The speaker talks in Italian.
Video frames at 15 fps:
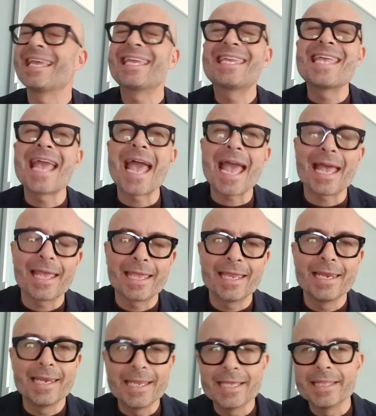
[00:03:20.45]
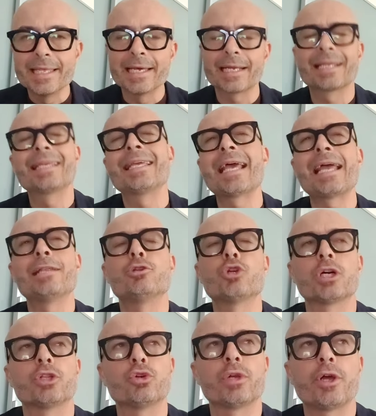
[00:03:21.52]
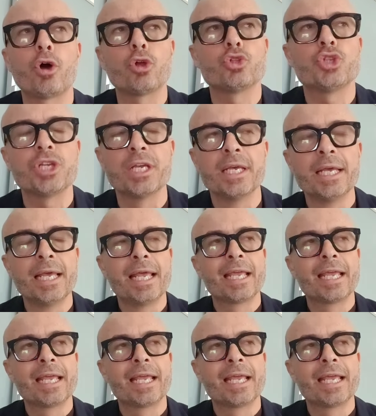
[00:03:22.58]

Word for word: chi è il leader, chi è il giocatore oggi